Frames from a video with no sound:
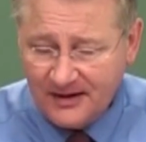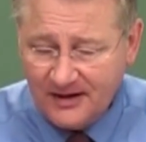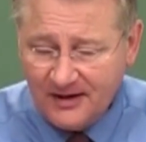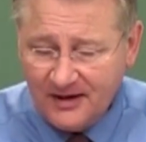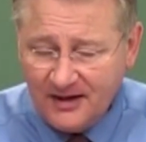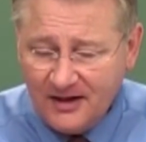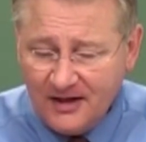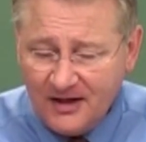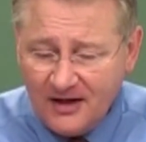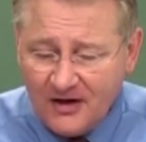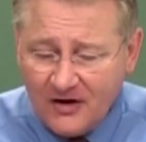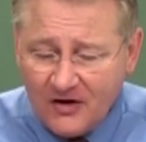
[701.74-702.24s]

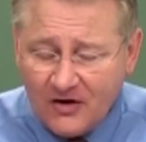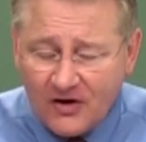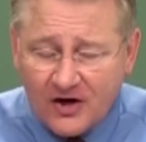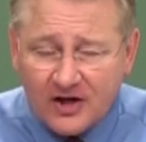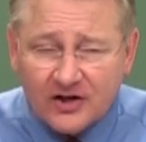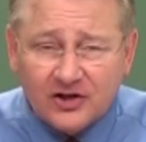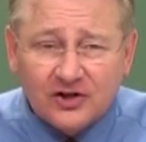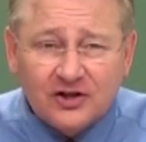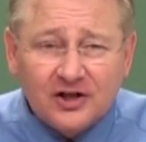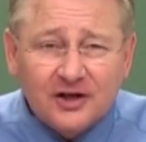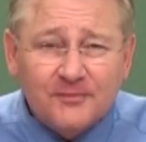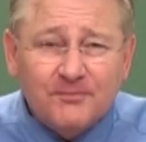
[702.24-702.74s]
Buradaki
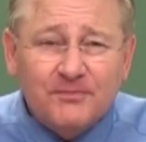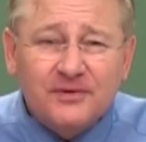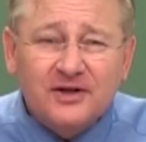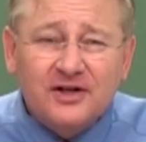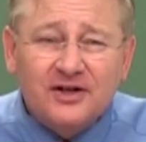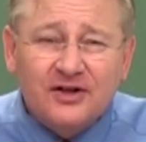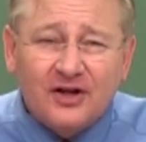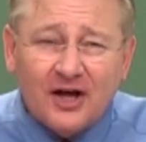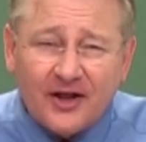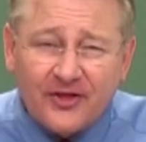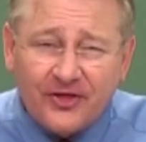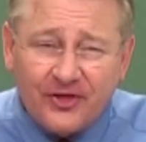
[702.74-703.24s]
olayların
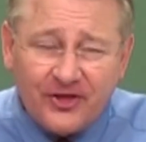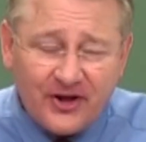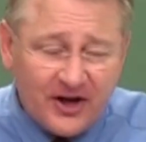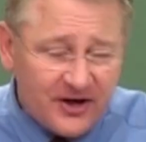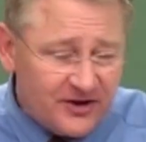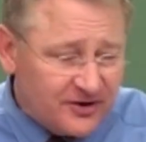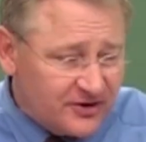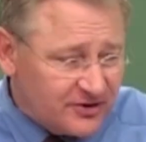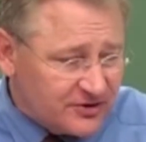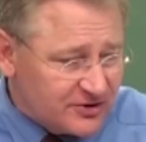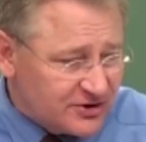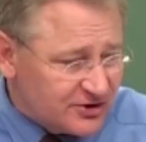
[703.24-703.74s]
hepsi
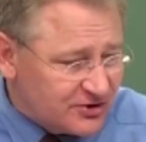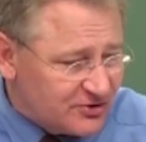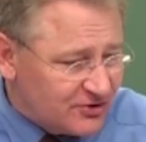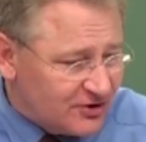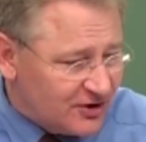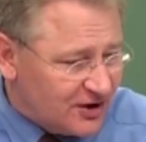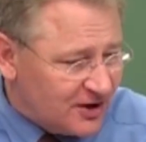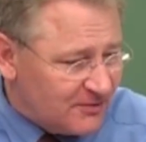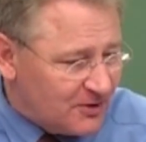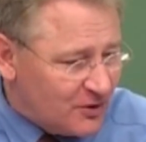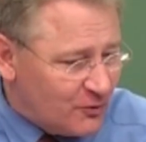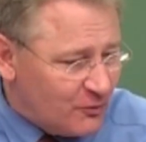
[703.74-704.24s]

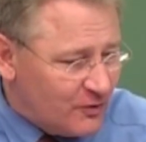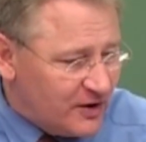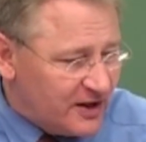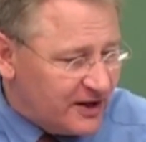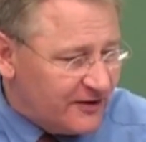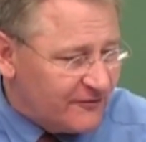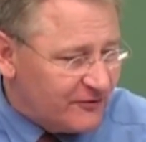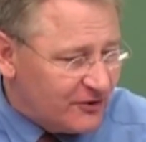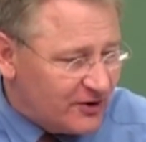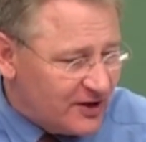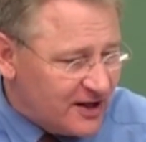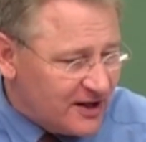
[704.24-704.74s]
deprem,
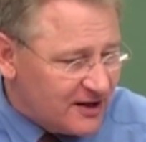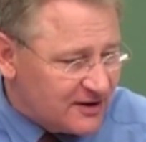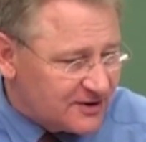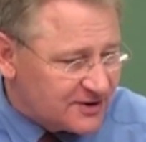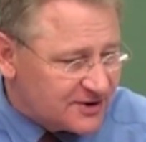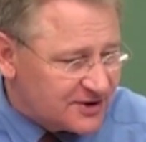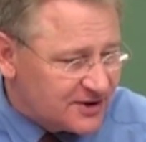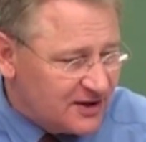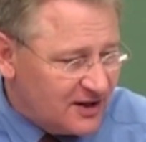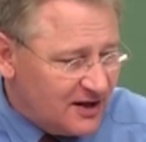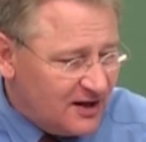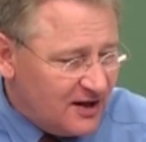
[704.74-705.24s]
rüzgar,
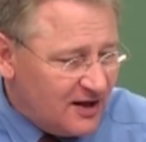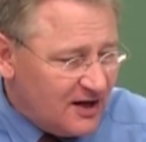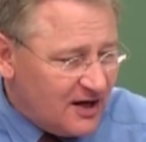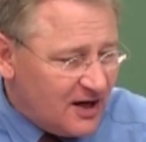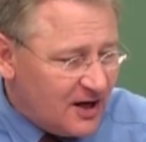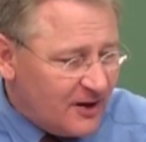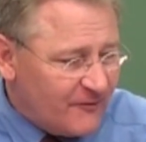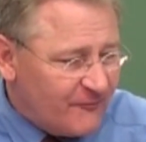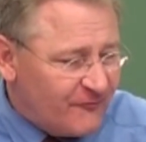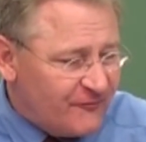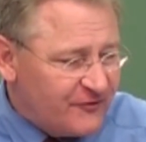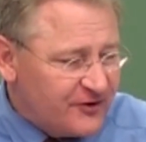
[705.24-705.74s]
ateş
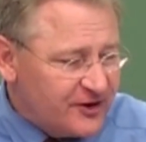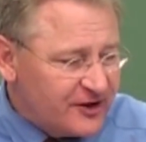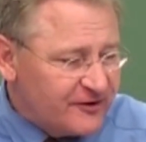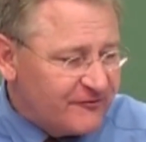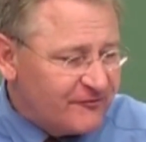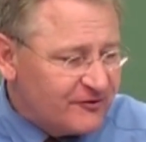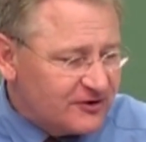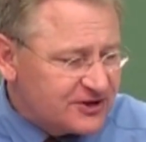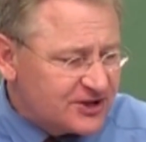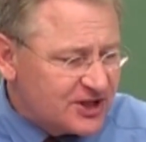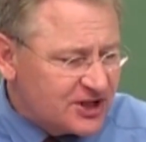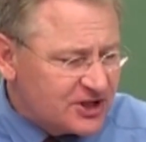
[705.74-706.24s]
bunlar
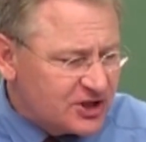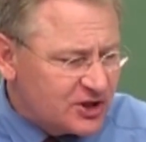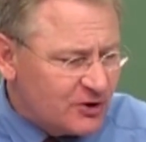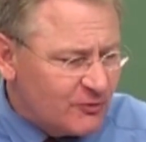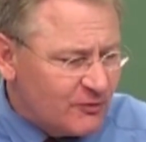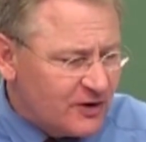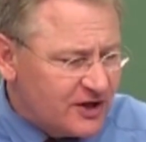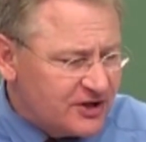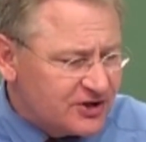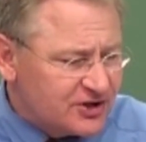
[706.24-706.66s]
korkunç.